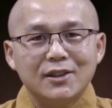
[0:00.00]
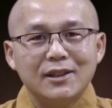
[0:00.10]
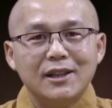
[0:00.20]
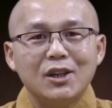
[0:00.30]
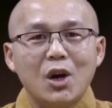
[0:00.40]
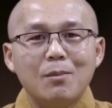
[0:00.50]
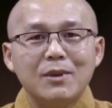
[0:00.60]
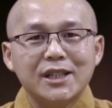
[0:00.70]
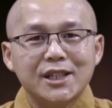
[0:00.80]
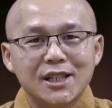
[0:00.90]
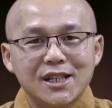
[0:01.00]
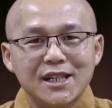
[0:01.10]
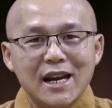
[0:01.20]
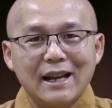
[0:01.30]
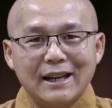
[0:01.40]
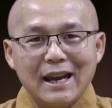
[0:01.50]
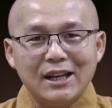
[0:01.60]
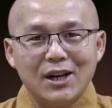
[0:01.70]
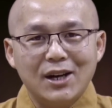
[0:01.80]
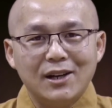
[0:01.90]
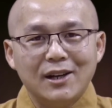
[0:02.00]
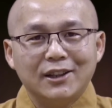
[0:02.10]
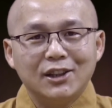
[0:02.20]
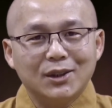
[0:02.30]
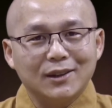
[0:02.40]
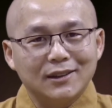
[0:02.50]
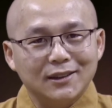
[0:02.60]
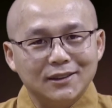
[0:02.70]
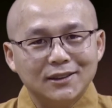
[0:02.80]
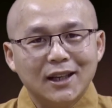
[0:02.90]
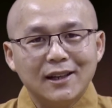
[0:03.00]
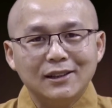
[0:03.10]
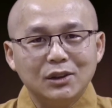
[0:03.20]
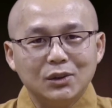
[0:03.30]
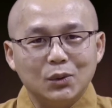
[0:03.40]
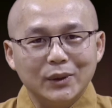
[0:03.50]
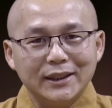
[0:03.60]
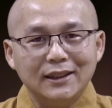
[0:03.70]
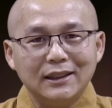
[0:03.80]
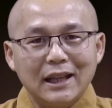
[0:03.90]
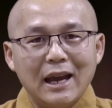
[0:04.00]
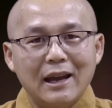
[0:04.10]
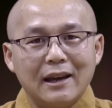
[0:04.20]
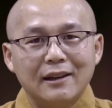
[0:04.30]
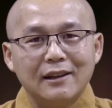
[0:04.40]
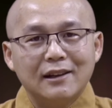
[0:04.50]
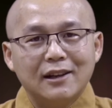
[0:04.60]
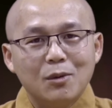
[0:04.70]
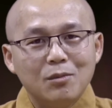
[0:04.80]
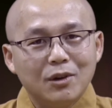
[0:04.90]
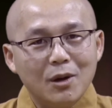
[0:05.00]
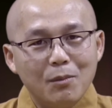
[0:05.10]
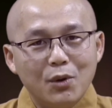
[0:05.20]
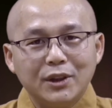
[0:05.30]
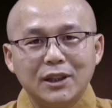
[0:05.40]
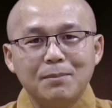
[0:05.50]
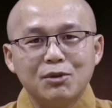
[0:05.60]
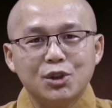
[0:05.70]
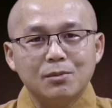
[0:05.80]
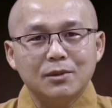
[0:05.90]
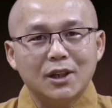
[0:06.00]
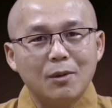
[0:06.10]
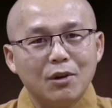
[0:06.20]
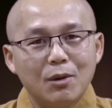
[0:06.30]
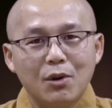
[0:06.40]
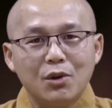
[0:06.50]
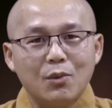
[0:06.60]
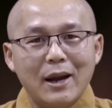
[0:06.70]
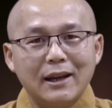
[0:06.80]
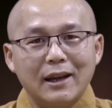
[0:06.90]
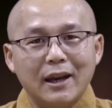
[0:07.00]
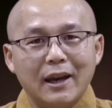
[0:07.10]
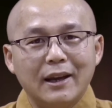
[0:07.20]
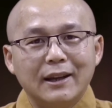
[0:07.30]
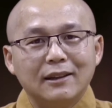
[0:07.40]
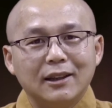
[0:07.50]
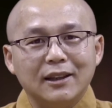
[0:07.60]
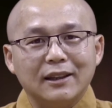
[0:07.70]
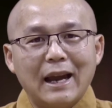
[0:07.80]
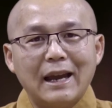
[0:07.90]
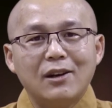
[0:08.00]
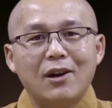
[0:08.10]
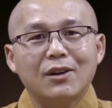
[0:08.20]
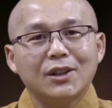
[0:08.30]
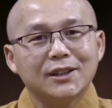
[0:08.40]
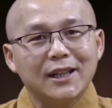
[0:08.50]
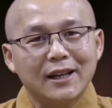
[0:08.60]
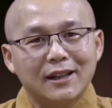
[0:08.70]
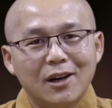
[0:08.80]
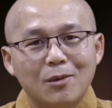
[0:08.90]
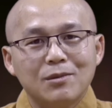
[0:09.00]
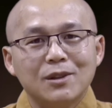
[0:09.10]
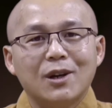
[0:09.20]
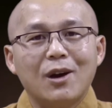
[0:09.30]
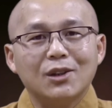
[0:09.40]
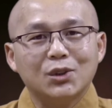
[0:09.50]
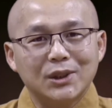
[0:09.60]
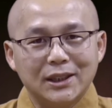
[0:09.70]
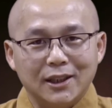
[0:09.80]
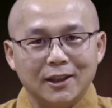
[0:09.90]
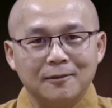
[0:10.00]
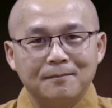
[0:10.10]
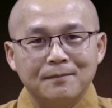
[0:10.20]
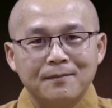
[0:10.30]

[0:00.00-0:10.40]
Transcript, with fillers: cho nên nó mới sinh ra cái đó. Chứ còn tự thân của chính ta, không có mối tiếp xúc, không có mối quan hệ, thì cái đó nó sẽ không có xuất hiện.